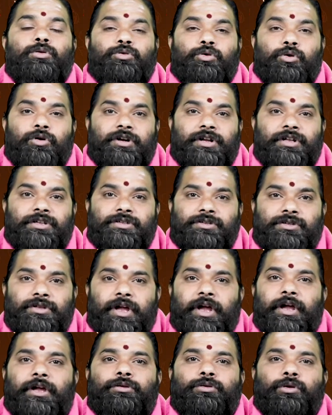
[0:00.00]
తోటి
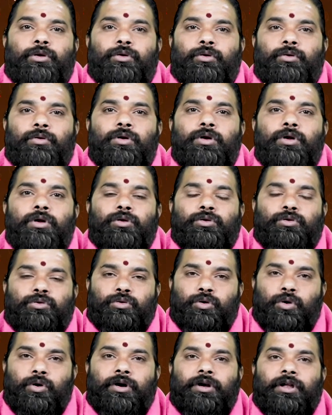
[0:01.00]
స్నేహితులు
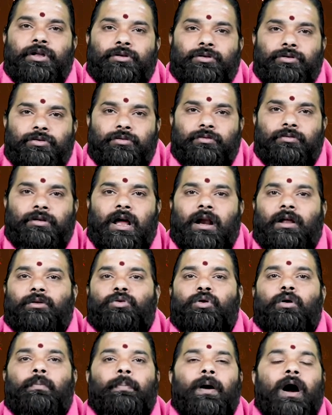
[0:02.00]
తోటి
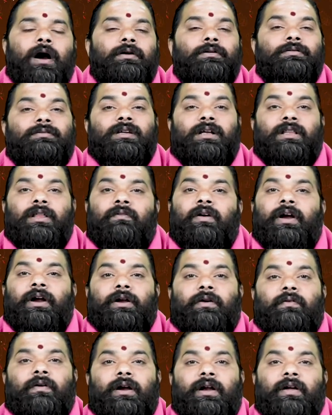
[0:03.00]
తనతో పాటు
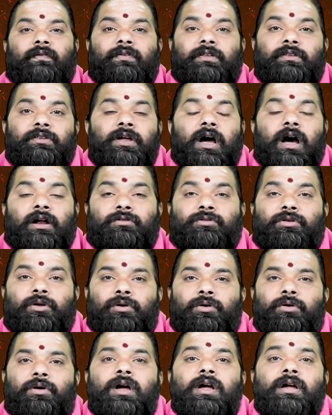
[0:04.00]
చదివేటువంటి
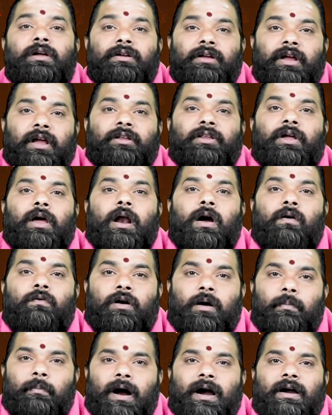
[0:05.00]
విద్యార్థులు ఏదైనా
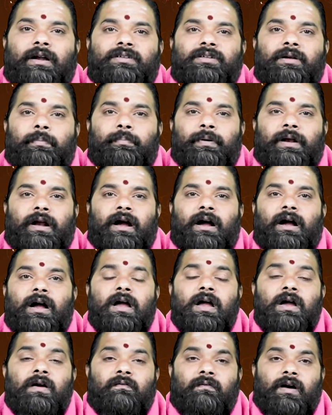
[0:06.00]
ఒక మాట చెప్పినా
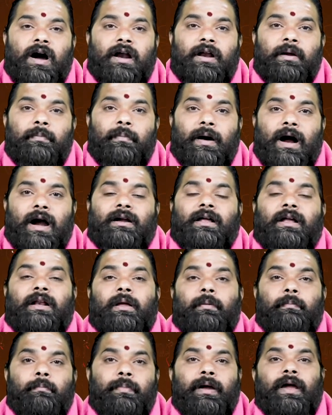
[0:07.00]
వారి
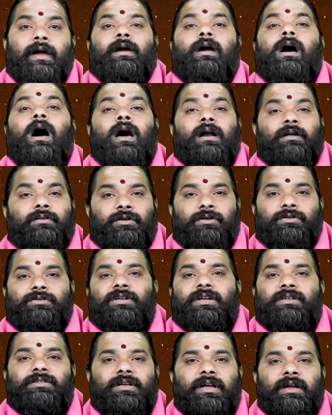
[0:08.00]
మాటని బేకారతలు
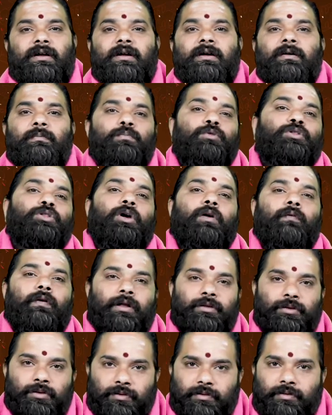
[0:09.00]
చేసి ముందుకు
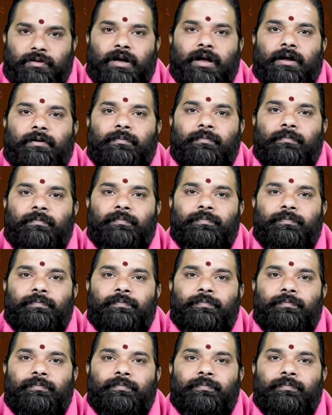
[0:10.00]
వెళుతూ ఉంటారు